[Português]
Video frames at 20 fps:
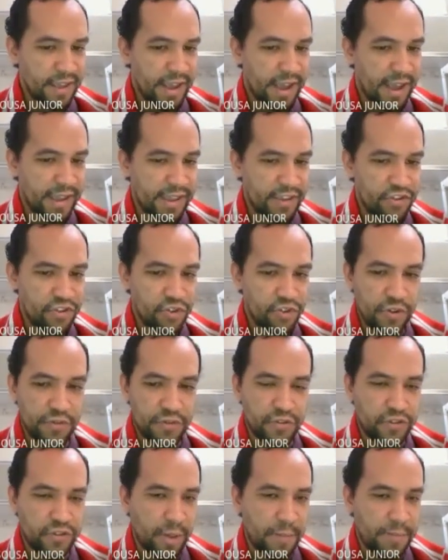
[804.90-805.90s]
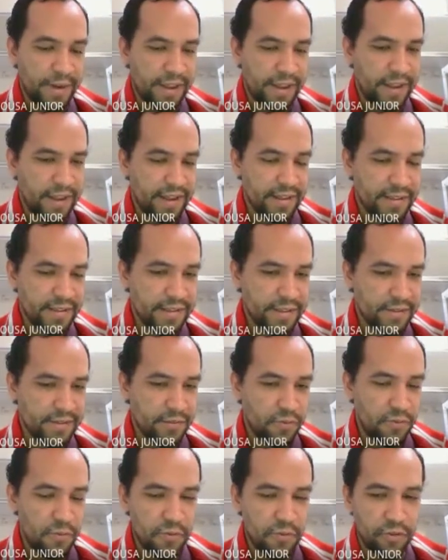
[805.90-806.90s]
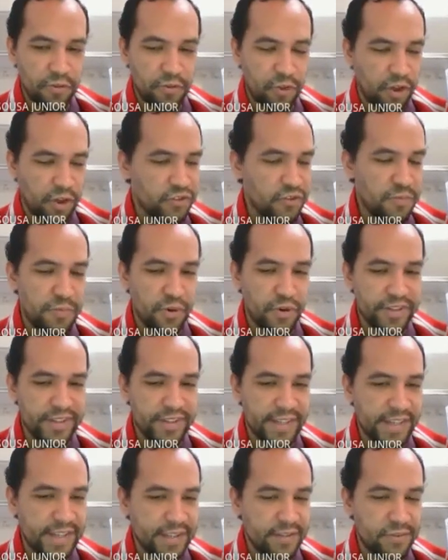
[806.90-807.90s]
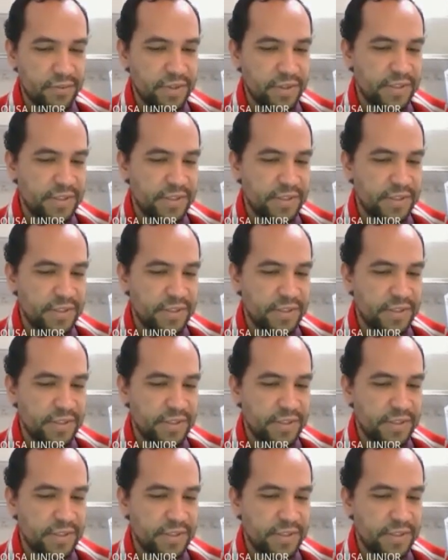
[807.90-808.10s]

Aqui de novo, só para o nosso portanto,